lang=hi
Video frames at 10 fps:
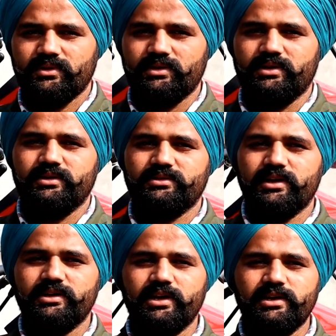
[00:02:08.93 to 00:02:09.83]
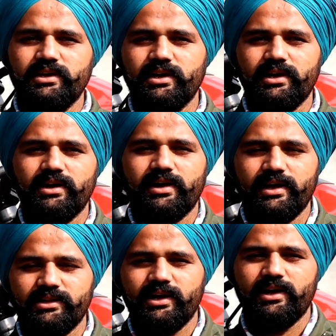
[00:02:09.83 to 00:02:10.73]
हाँ सर देखिए
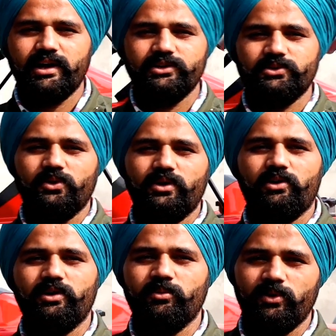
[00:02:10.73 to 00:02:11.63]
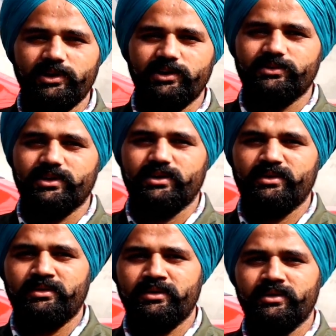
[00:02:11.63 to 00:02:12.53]
कहते हैं ना कि शौक का कोई मोल नहीं होता
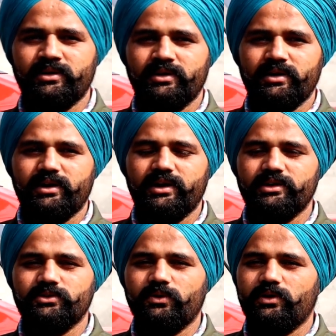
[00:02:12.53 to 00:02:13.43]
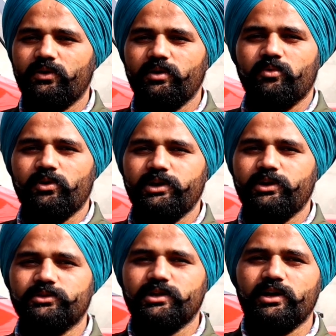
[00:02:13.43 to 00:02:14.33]
ना शौक का कोई मोल
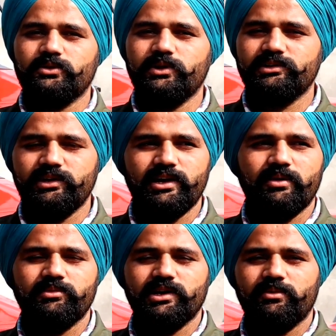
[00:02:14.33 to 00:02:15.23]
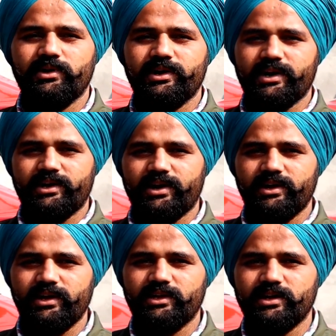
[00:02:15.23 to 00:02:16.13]
नहीं होता तो इसलिए हम जब ट्रैक्टर
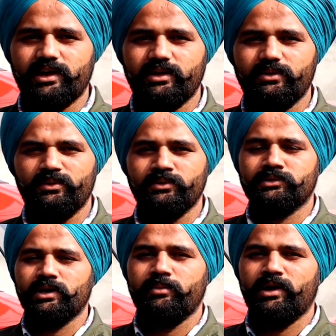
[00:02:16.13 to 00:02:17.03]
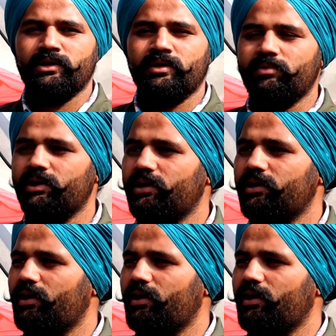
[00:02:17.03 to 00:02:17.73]
लिया था उसके बाद हमने